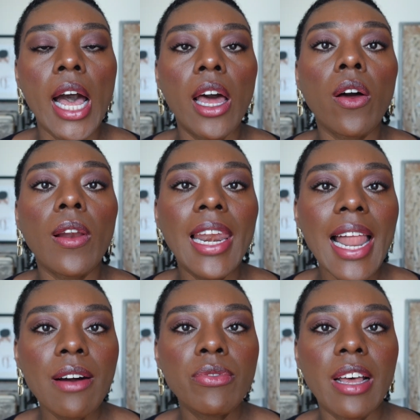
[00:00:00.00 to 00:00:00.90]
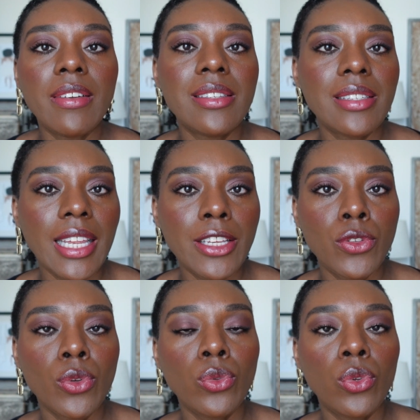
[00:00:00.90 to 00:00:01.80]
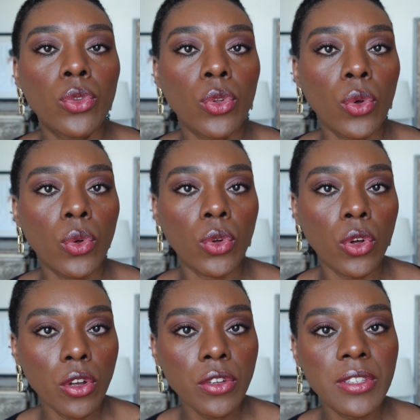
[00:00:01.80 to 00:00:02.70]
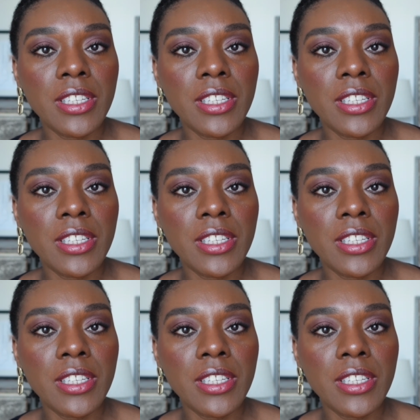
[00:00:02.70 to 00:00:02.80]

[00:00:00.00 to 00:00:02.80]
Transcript: Alors là, vous avez une sélection de tons roses.